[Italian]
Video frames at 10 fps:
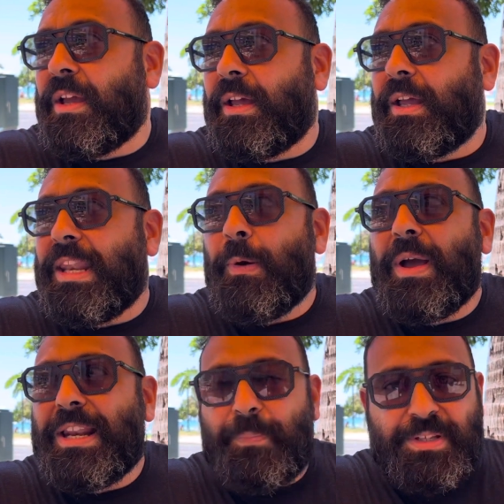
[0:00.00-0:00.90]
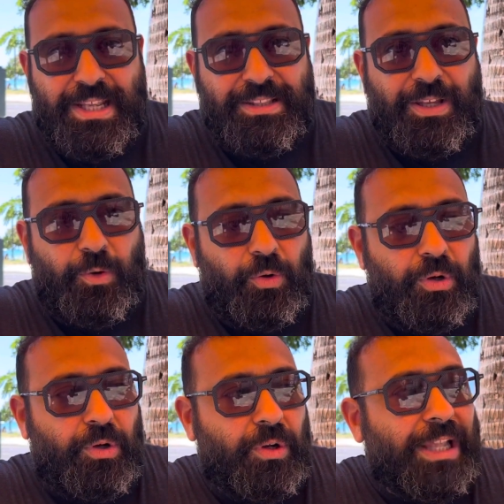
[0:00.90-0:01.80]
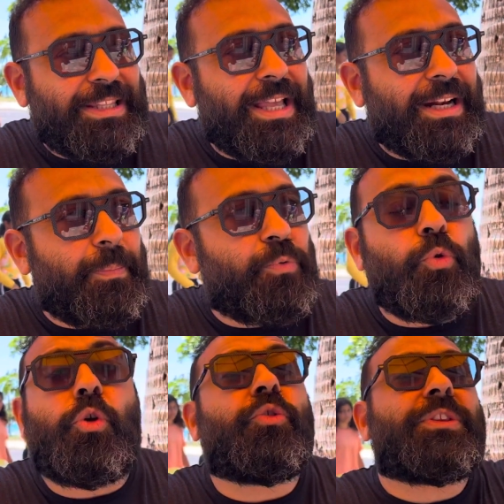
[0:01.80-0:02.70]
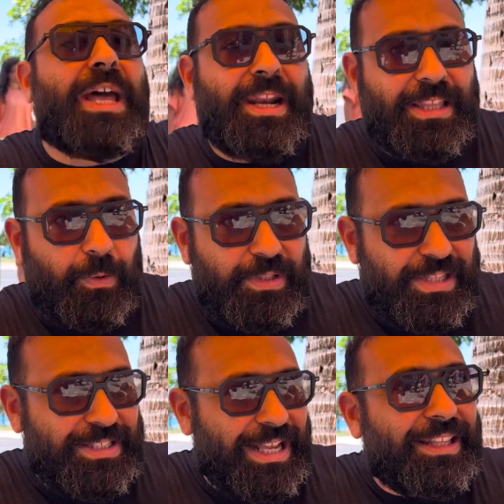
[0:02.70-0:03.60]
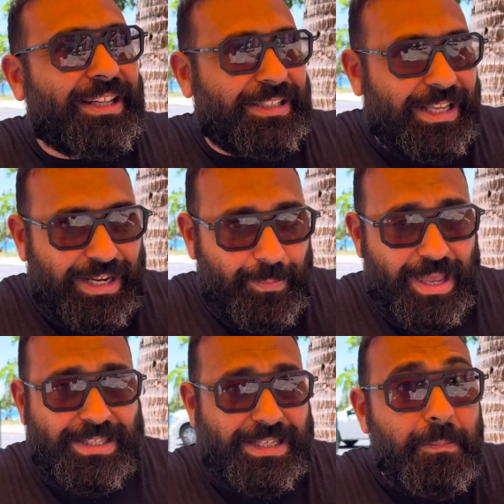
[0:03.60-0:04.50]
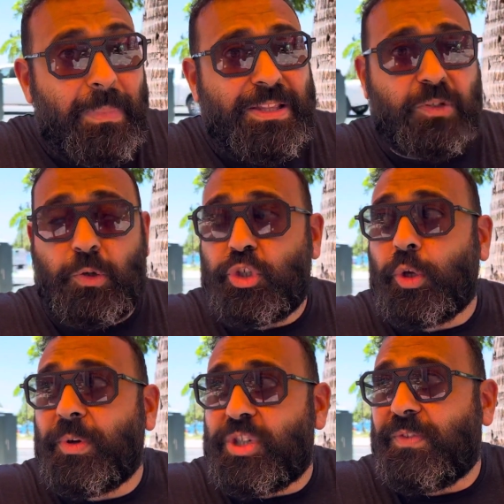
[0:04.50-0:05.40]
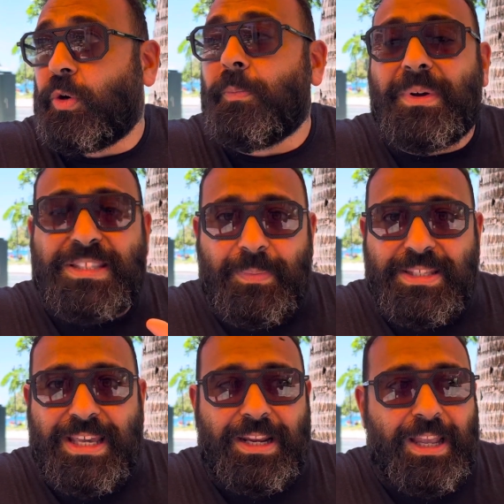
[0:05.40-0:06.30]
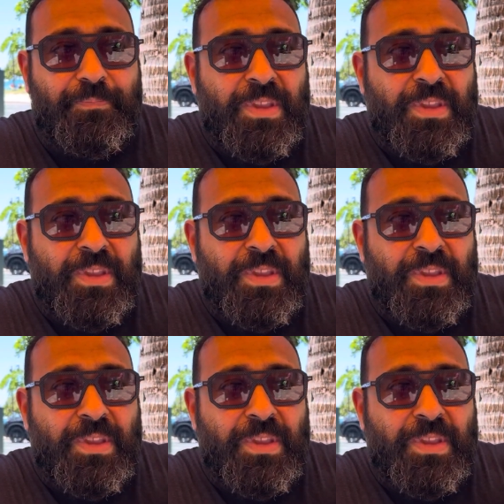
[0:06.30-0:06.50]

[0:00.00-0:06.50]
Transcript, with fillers: Eh, le Hawaii rappresentano eh, la terra più lontana da qualsiasi altra terra emersa, in mezzo all'Oceano Pacifico. Basti pensare che